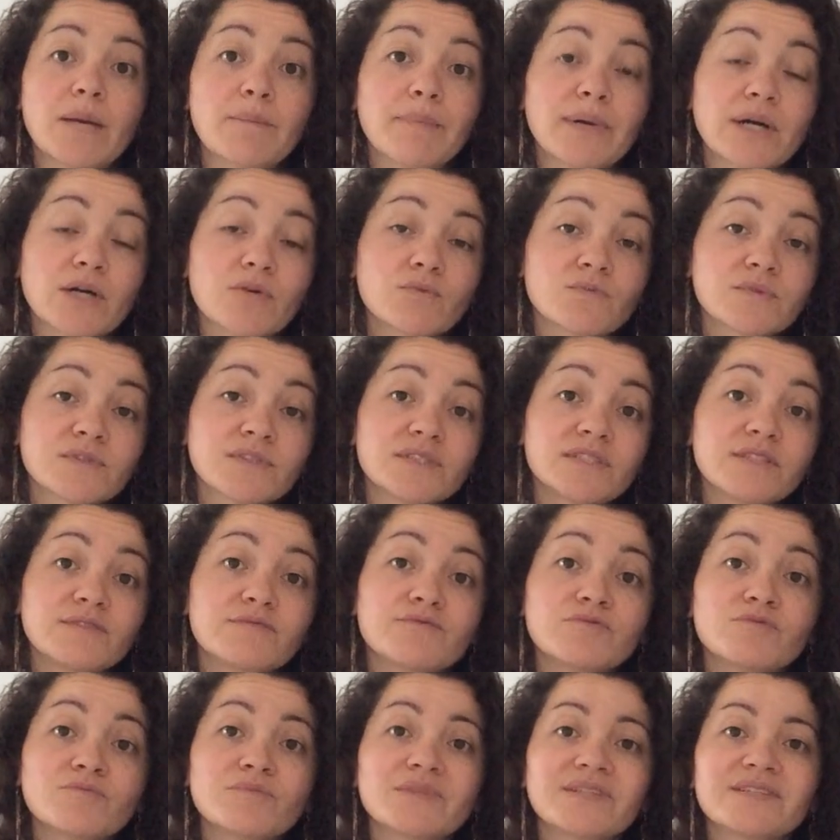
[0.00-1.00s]
Par contre, si
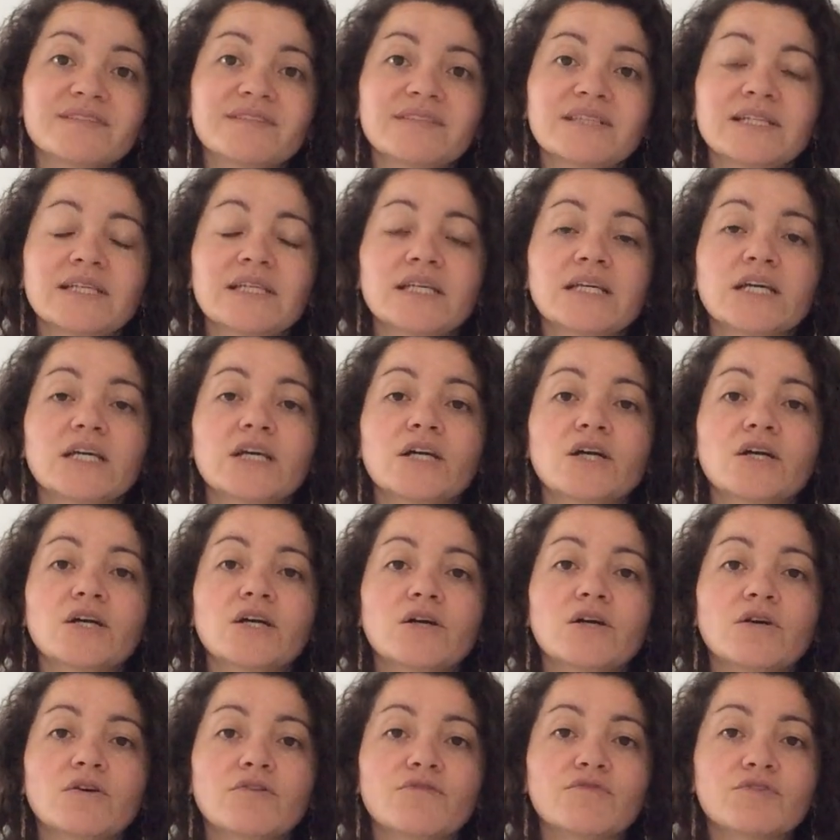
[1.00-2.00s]
vous mettez
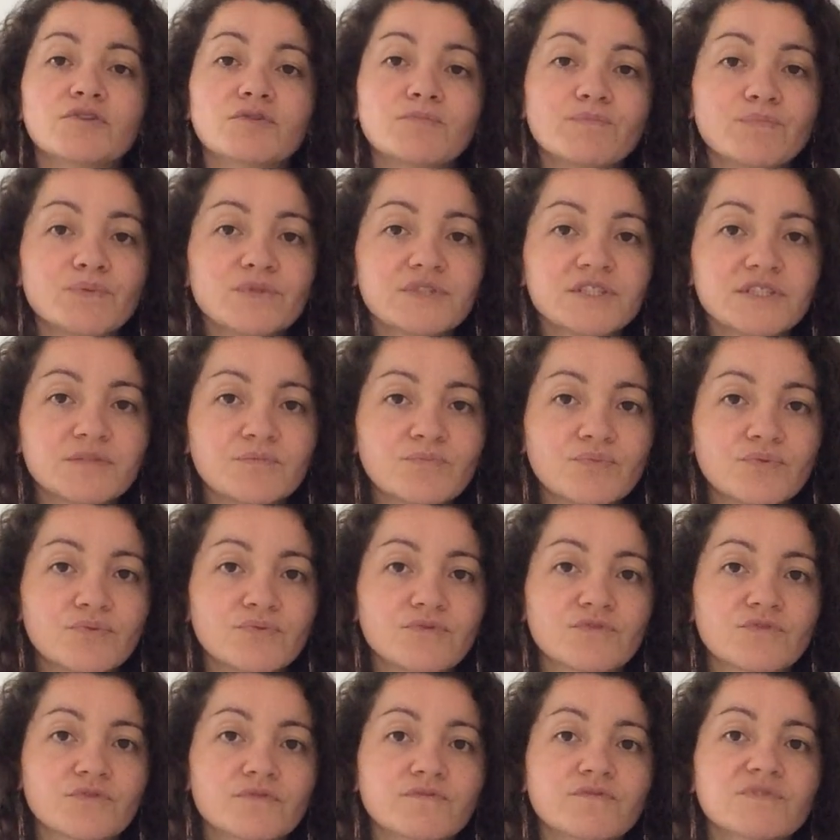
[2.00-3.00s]
votre petit
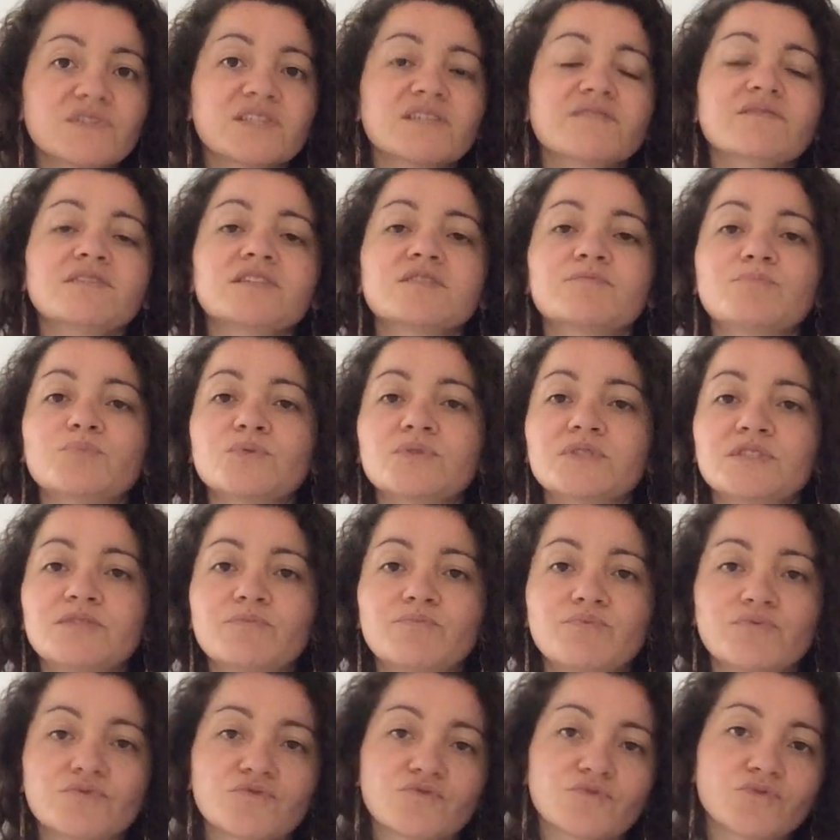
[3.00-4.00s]
plus, vous savez ce petit
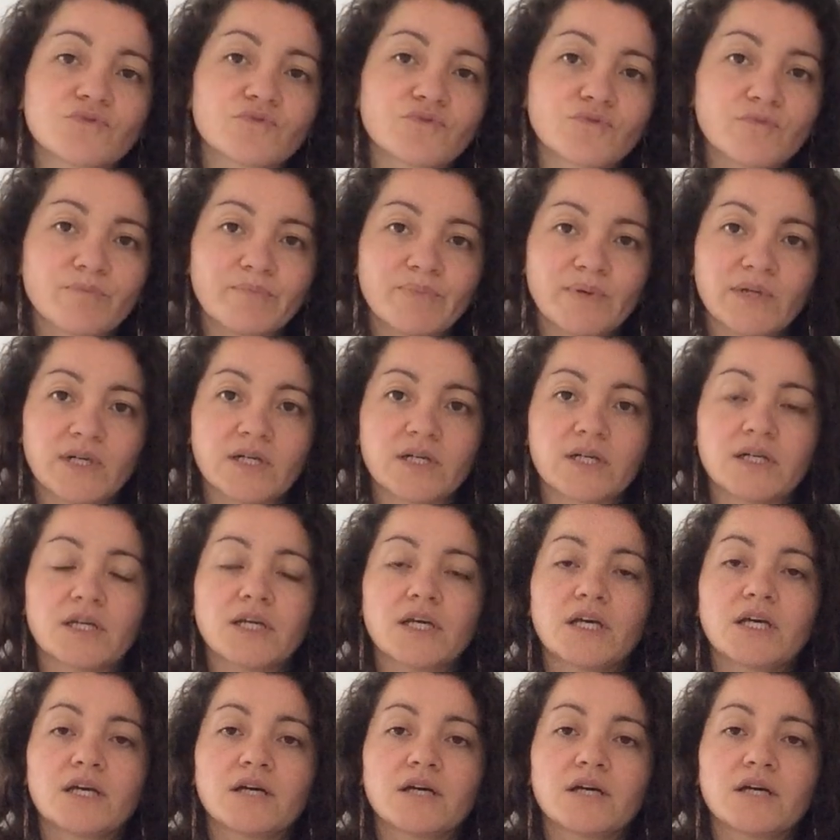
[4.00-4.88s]
plus dont on parle,